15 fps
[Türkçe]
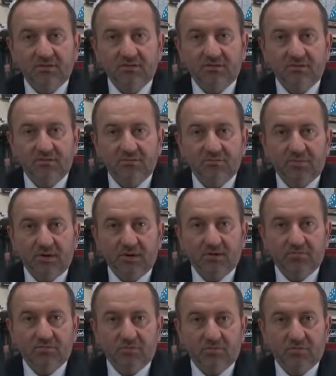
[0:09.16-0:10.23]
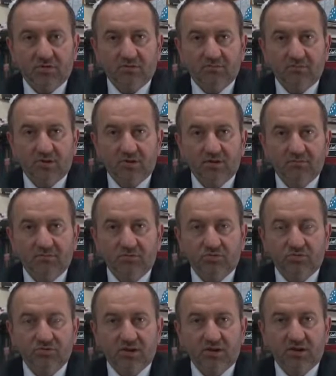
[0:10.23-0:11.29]
plan programlarını,
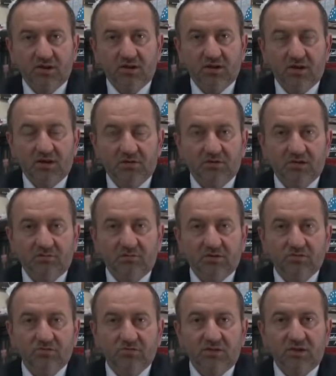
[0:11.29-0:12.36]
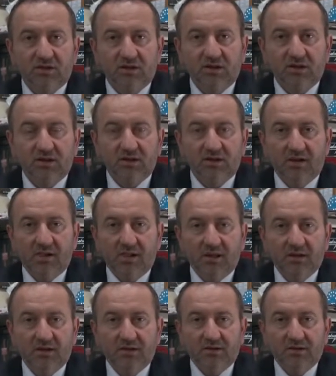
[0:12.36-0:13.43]
projelerini aktarmak suretiyle
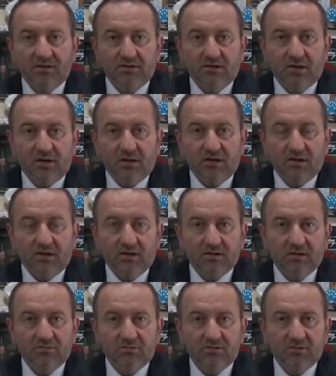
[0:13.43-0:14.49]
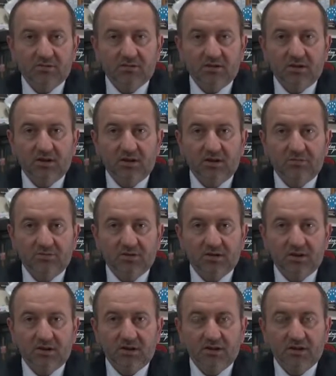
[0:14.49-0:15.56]
değerli halkımızın en iyi bir
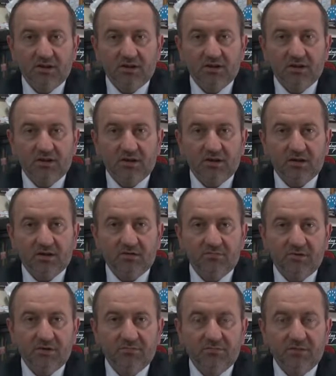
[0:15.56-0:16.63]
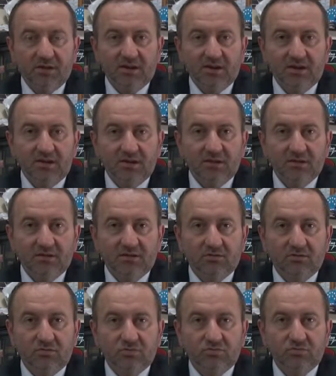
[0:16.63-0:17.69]
şekilde karar vermelerini
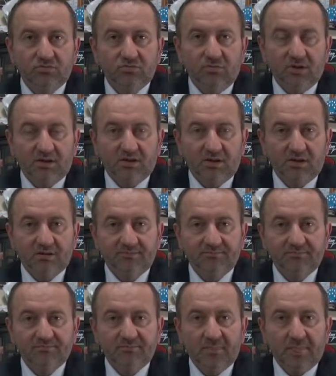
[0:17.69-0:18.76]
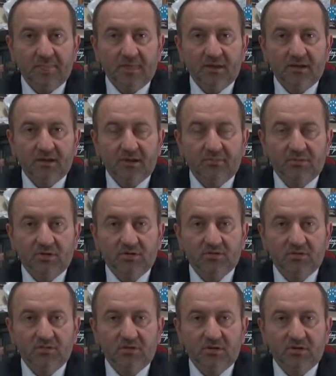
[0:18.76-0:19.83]
30 Mart'ta yapılacak
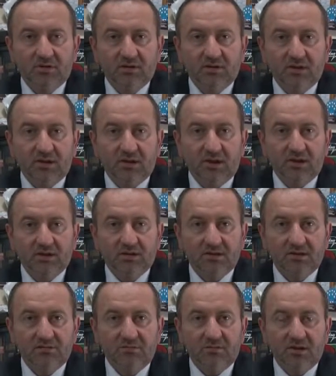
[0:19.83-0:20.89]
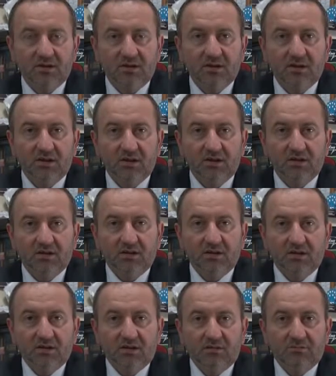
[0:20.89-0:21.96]
olan yerel seçimlerde
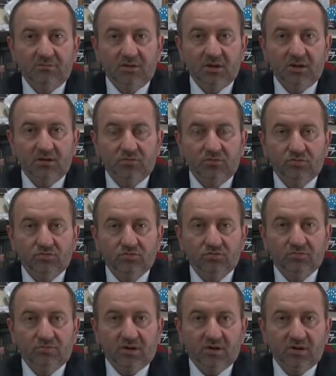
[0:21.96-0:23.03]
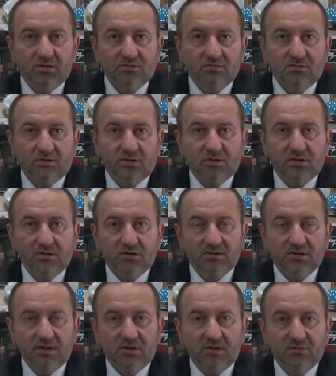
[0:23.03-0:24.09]
Milli Görüşüm Partisi olan
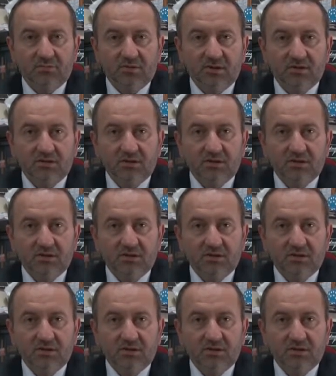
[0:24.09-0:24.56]
Saadet Partisi'ni